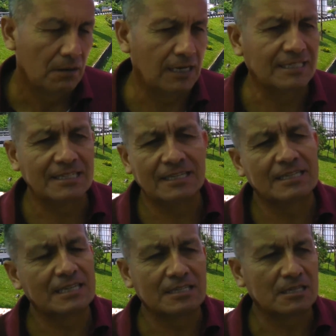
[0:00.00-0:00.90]
Así de
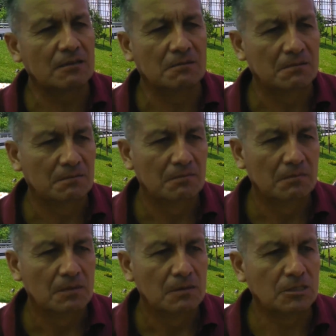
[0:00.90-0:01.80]
sencillo.
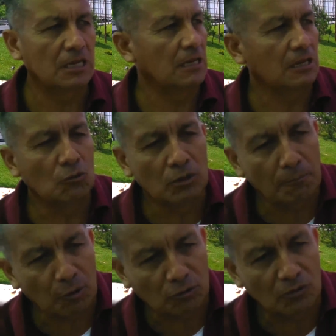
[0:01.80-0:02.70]
Sí, y una
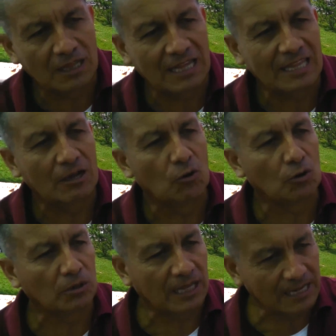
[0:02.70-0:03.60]
oportunidad de
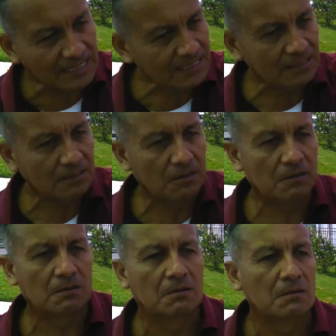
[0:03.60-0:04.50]
oro de esas
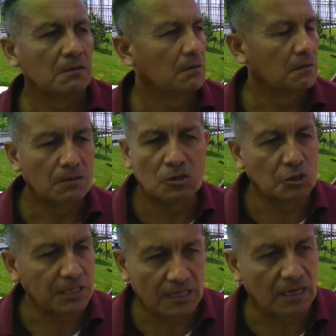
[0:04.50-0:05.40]
no
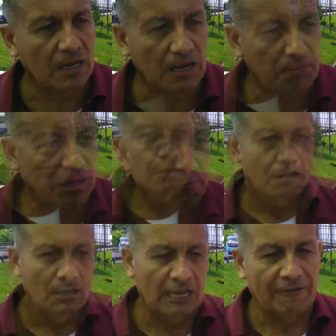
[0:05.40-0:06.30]
se deje escapar.
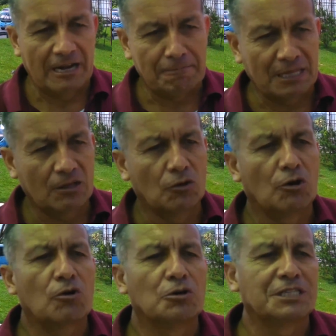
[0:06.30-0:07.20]
Le hubiera pedido
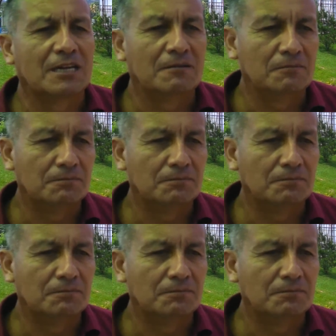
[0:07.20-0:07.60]
dos cosas.